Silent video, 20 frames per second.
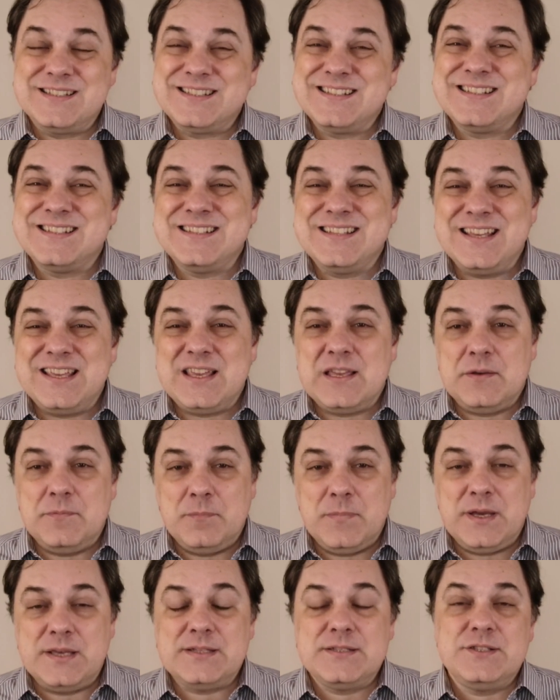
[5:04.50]
ser,
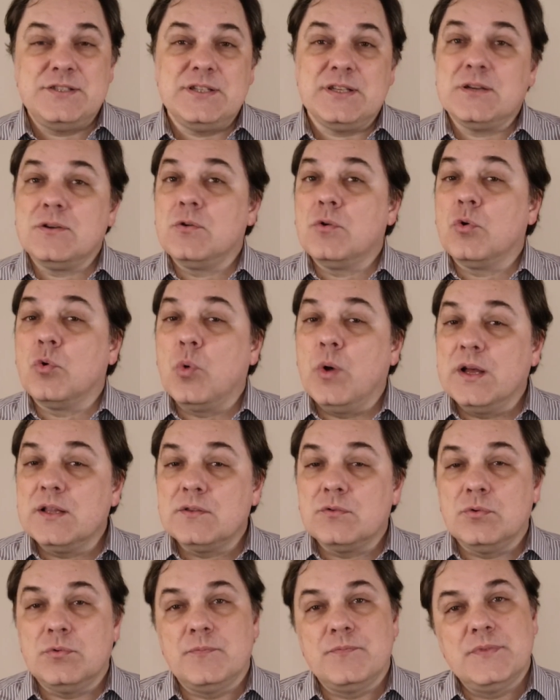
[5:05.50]
mas de
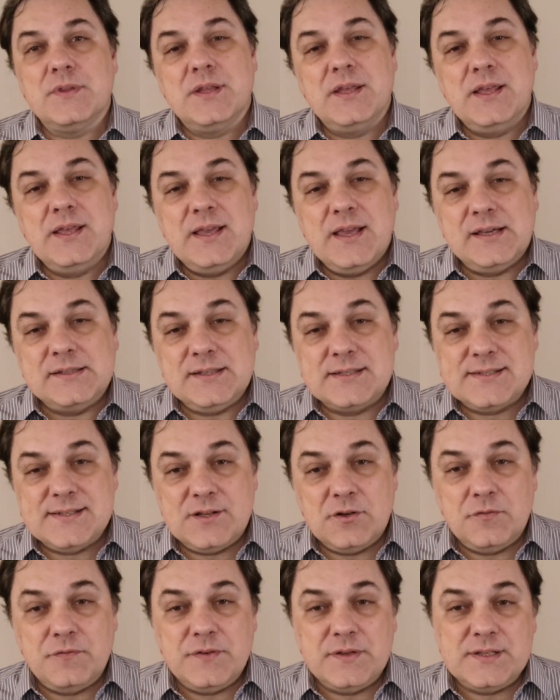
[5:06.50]
quando ela
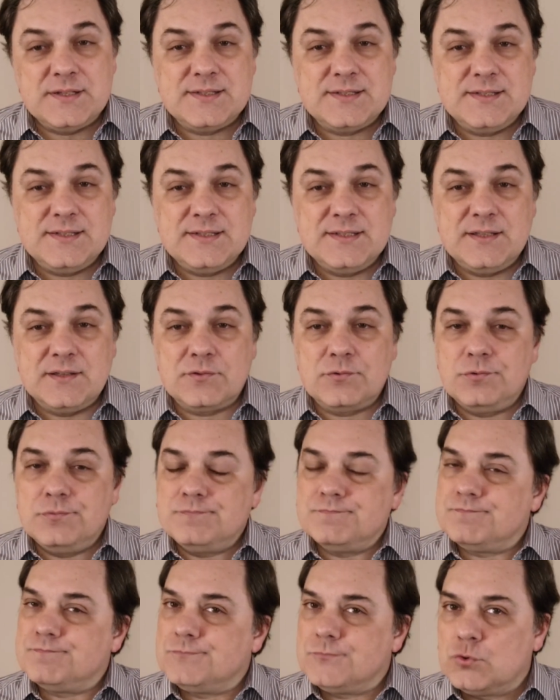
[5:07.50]
será oferecida
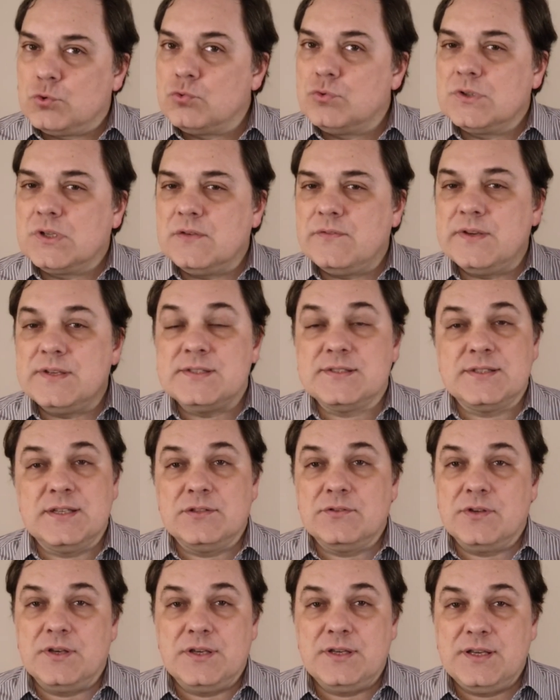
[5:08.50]
com tudo que vem
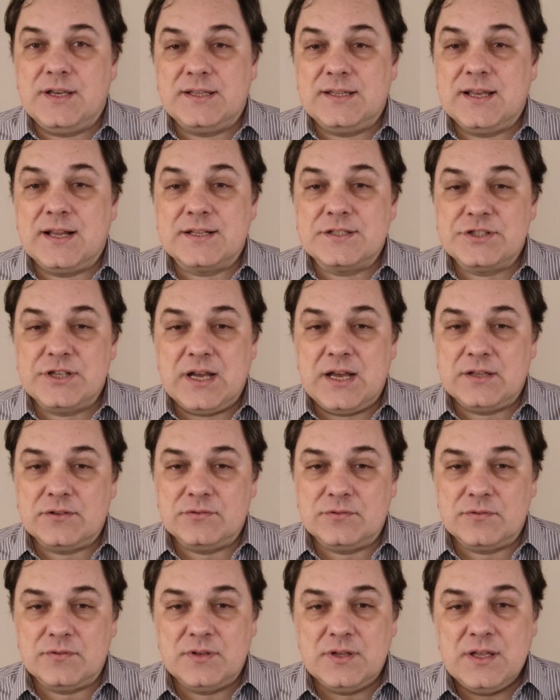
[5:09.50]
sendo aí
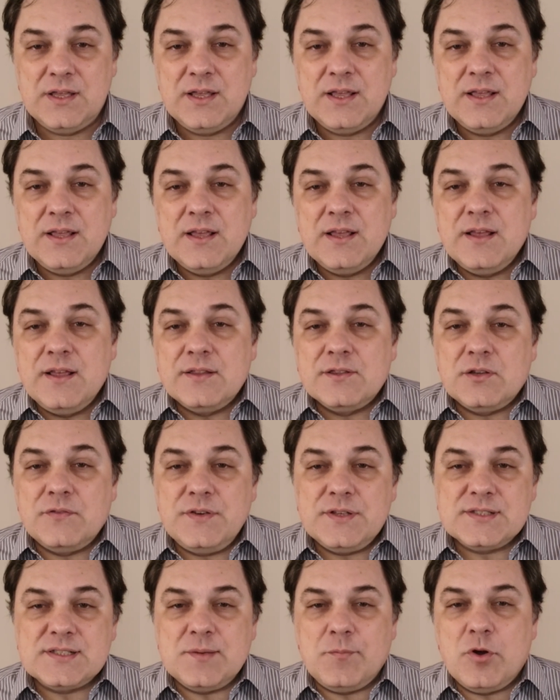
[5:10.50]
alardeado. Não?
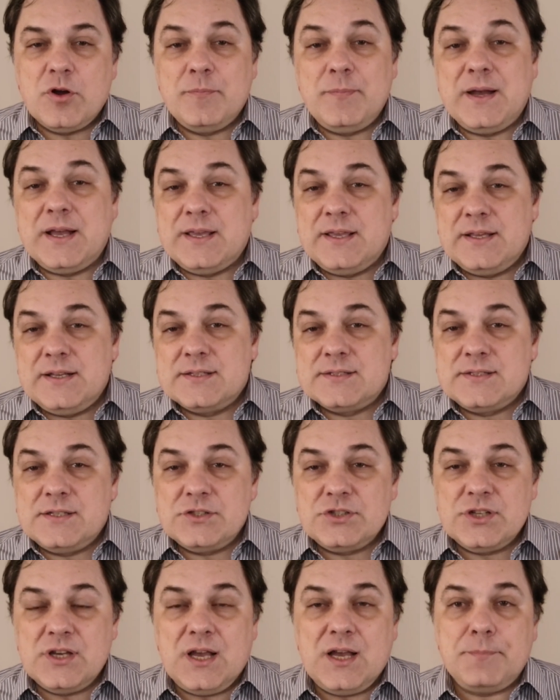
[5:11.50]
Talvez a maior barreira
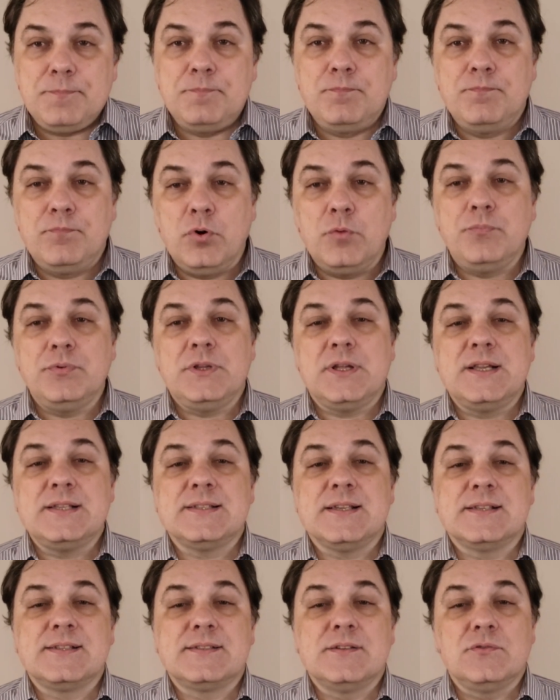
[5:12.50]
seja a
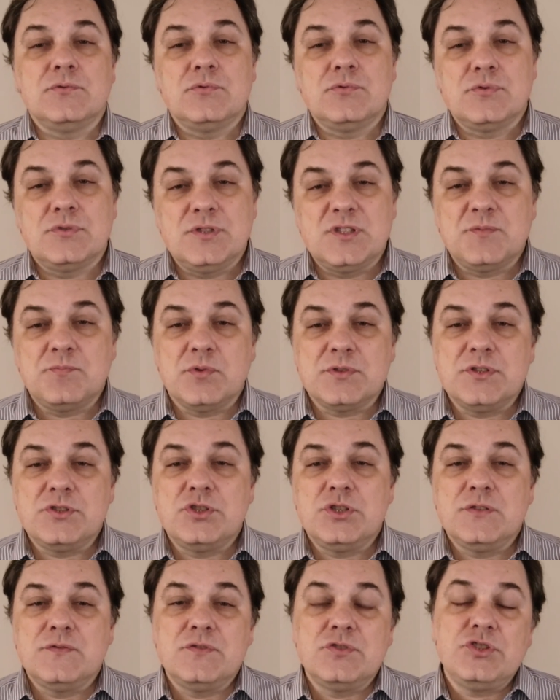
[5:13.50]
popularização dos
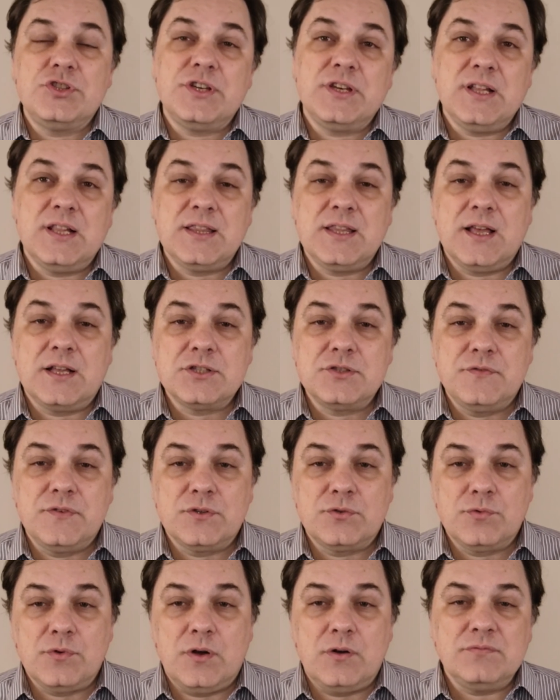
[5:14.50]
dispositivos de realidade
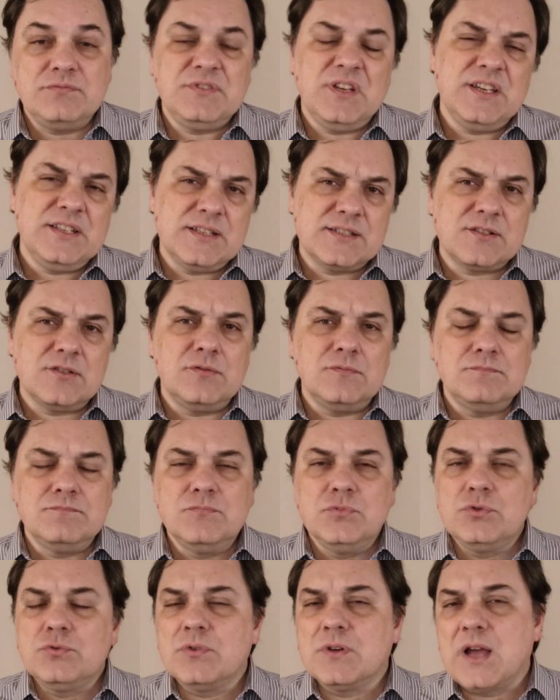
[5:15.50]
virtual, que ainda são
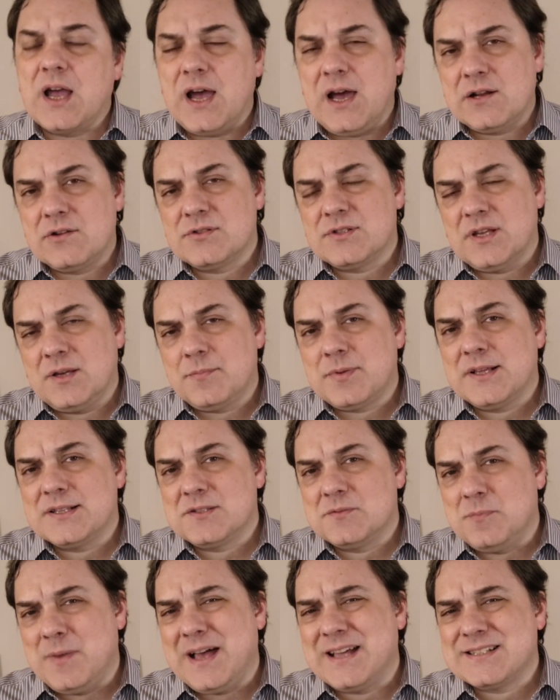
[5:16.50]
muito caros para
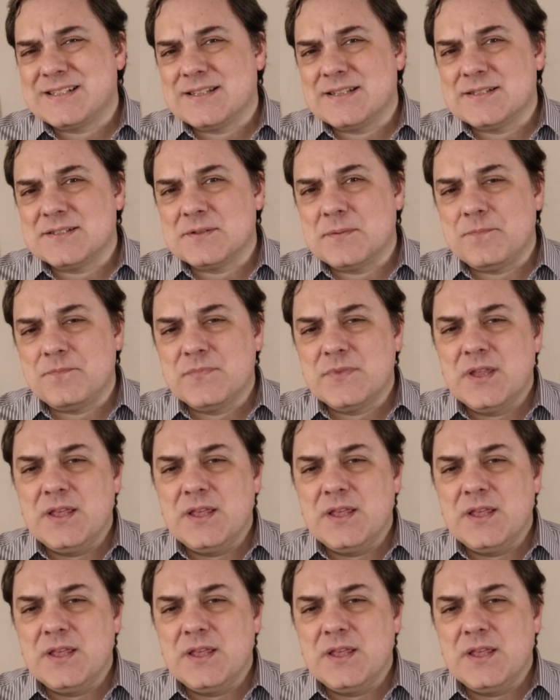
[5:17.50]
as massas. Né?